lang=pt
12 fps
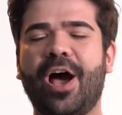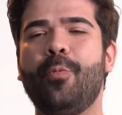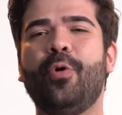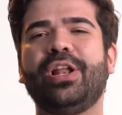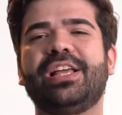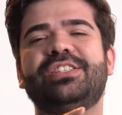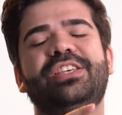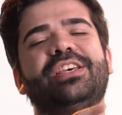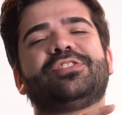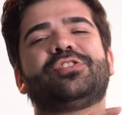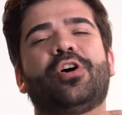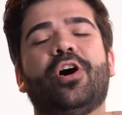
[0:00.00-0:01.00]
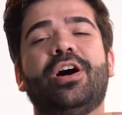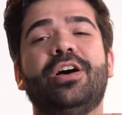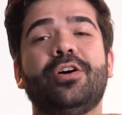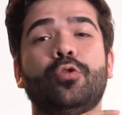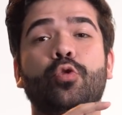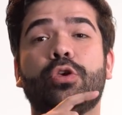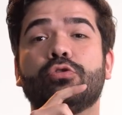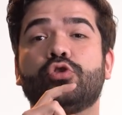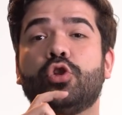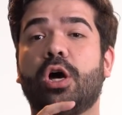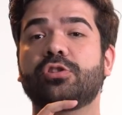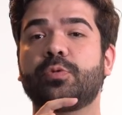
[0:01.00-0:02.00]
Dá uma olhadinha só no que
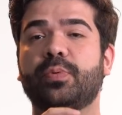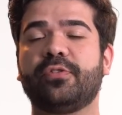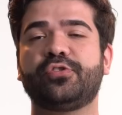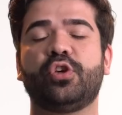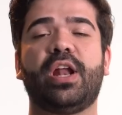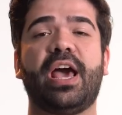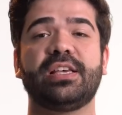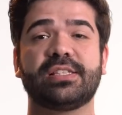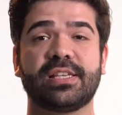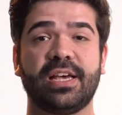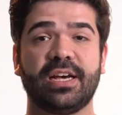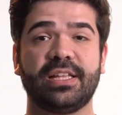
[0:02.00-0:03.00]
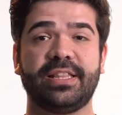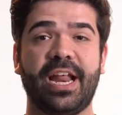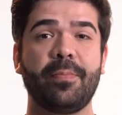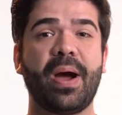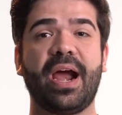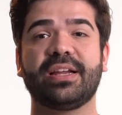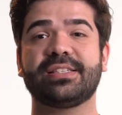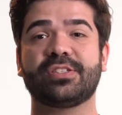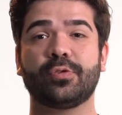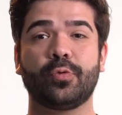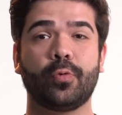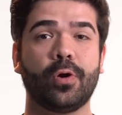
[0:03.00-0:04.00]
os nossos profissionais André
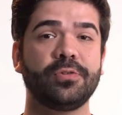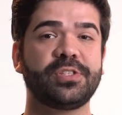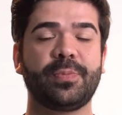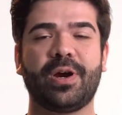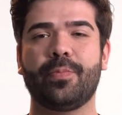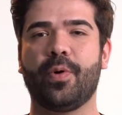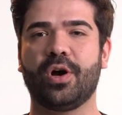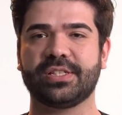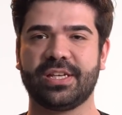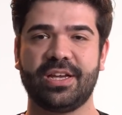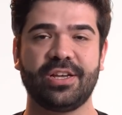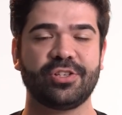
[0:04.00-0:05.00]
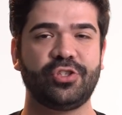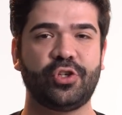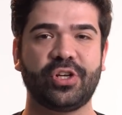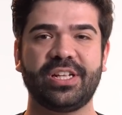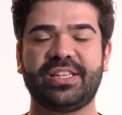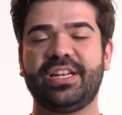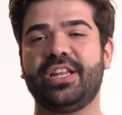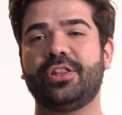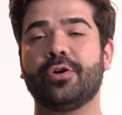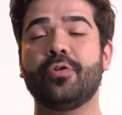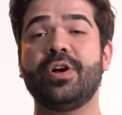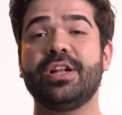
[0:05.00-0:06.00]
Marques, Rose Barbosa, Jonathan
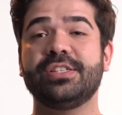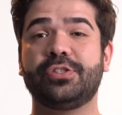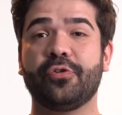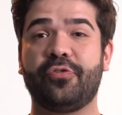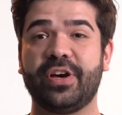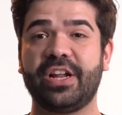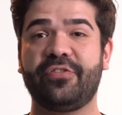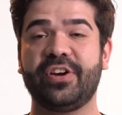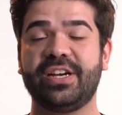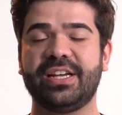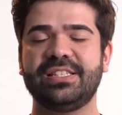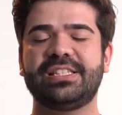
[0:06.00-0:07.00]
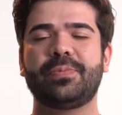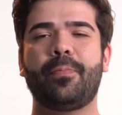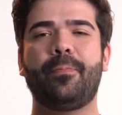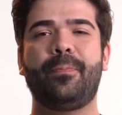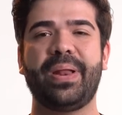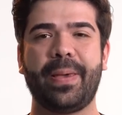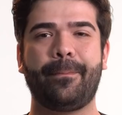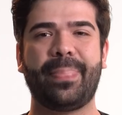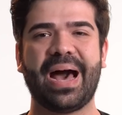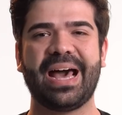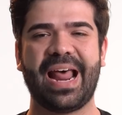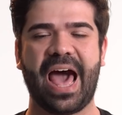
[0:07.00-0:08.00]
Needle, Silvana Fernandes
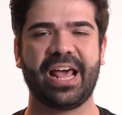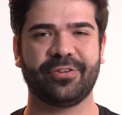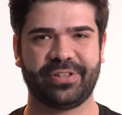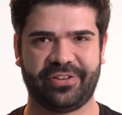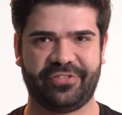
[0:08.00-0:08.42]
prepararam